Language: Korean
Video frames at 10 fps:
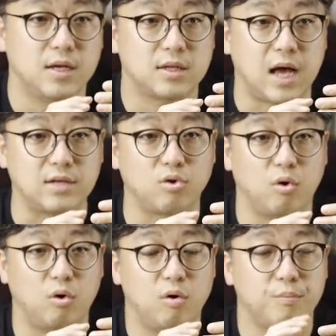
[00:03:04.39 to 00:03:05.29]

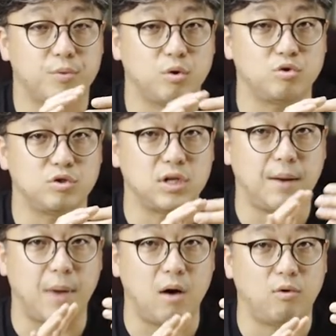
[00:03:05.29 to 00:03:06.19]
다소 표준이나
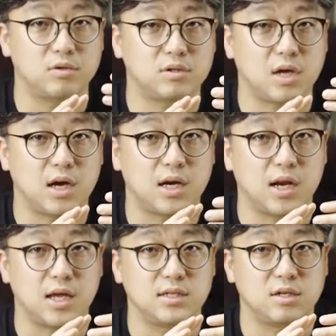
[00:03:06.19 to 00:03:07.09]
망원 스타일의
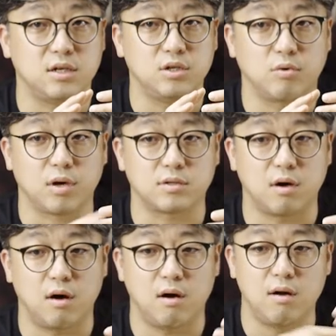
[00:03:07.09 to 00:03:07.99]
렌즈를
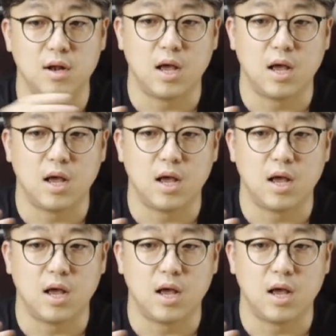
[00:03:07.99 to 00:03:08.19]
이용해서